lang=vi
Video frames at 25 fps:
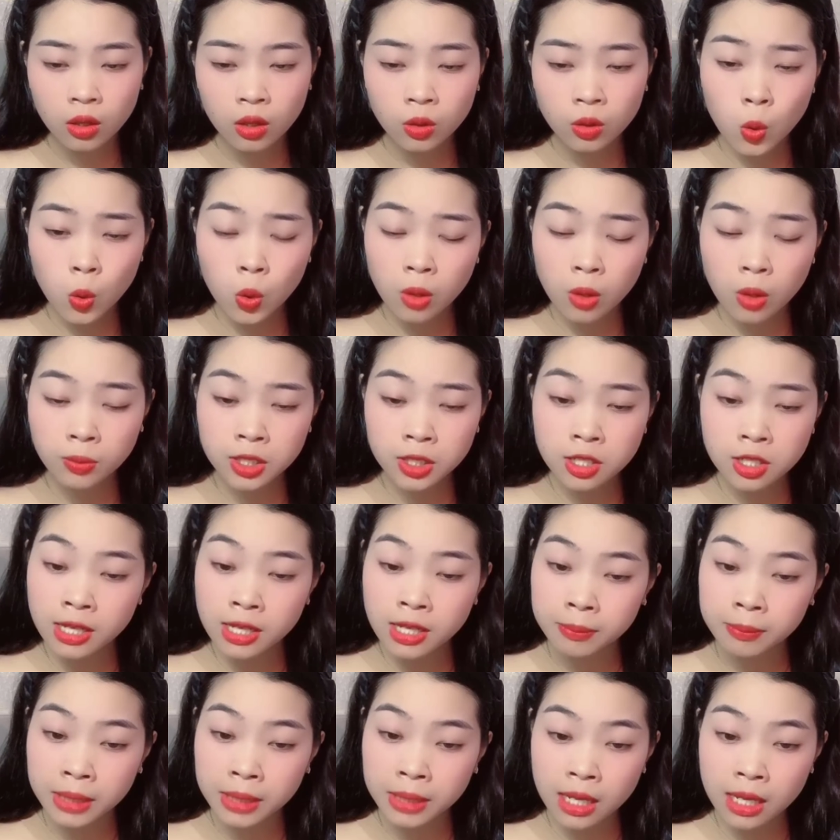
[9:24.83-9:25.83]
Cô không tự
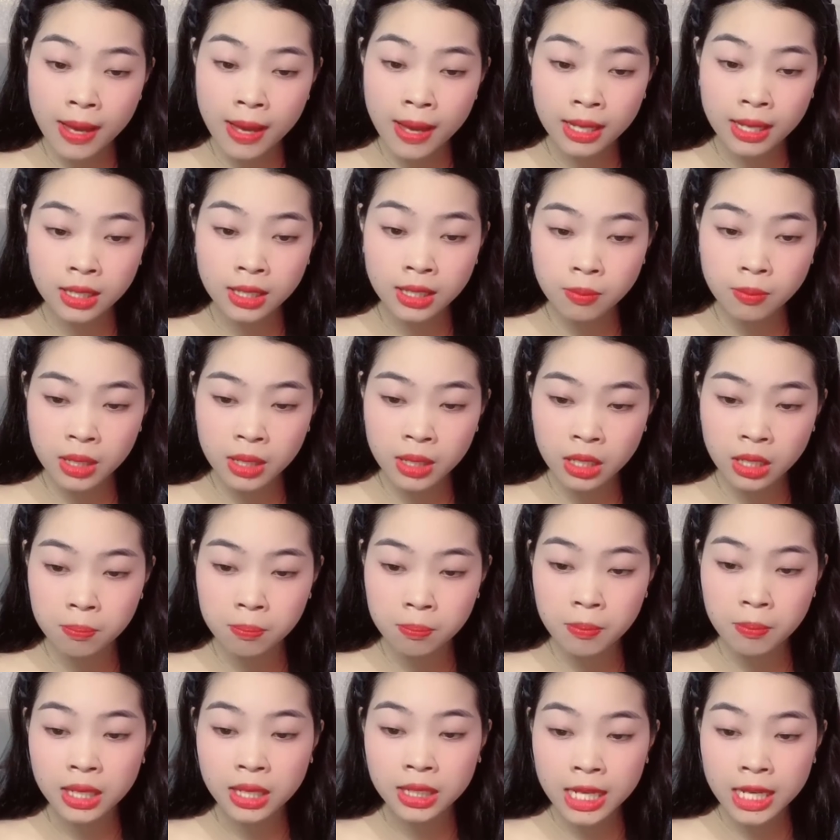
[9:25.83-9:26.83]
cảm thấy bản thân mình
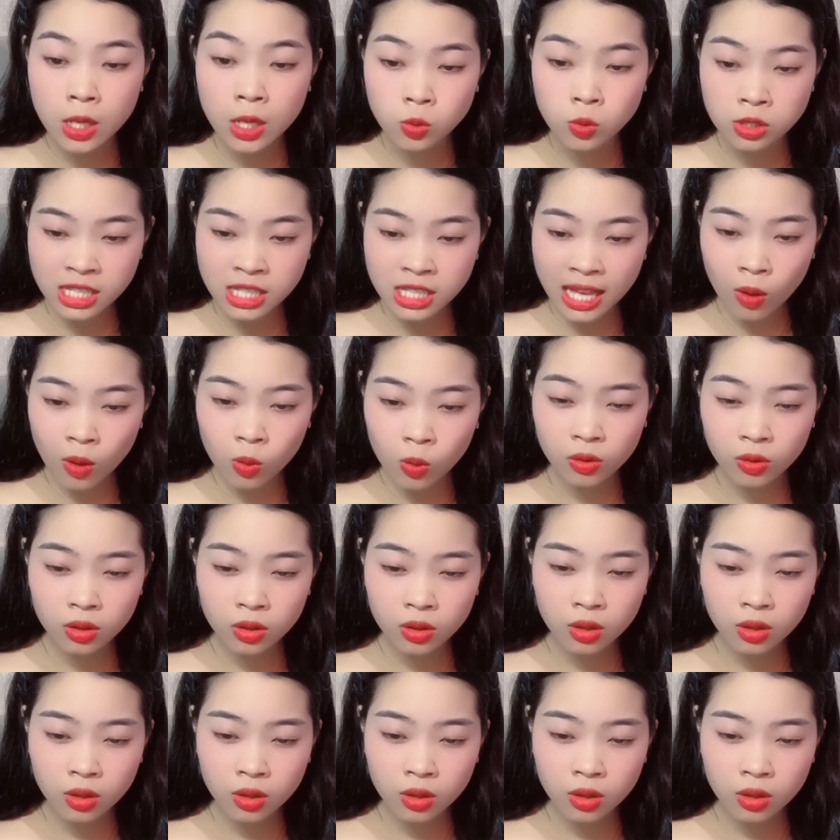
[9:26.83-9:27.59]
bẩn thỉu sao?